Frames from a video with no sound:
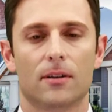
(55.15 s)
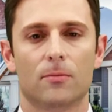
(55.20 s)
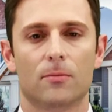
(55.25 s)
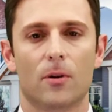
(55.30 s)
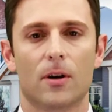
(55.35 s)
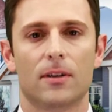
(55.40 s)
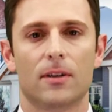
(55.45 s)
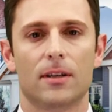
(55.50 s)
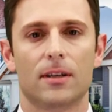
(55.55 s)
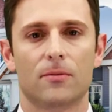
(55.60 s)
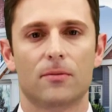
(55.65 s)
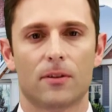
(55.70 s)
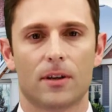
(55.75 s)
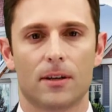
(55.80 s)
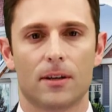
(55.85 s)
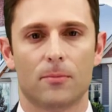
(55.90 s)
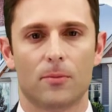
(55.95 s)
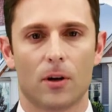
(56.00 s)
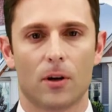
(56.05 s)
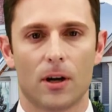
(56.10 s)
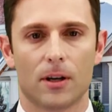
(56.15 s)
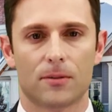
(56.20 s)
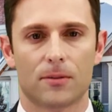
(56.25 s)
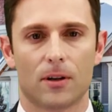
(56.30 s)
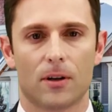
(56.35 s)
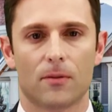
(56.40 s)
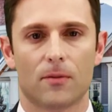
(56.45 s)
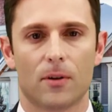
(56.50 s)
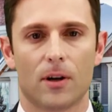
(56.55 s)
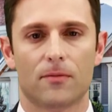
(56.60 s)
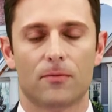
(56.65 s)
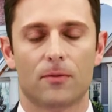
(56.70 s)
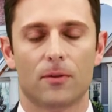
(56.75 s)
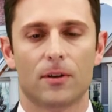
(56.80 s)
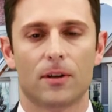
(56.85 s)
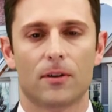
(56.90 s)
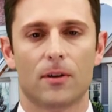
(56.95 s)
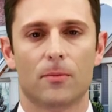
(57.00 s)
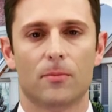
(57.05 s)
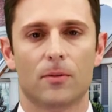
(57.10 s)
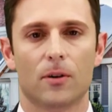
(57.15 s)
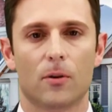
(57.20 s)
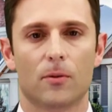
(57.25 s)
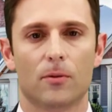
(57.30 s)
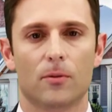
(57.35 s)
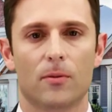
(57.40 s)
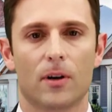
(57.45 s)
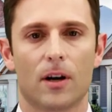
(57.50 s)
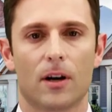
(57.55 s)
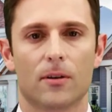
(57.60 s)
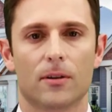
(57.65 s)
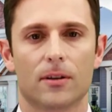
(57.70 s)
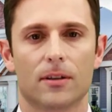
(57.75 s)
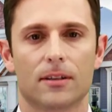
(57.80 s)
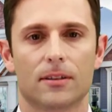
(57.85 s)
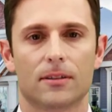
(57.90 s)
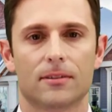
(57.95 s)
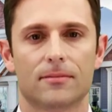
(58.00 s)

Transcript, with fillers: बल्कि इसका इतिहास और वास्तुकला भी अनूठा है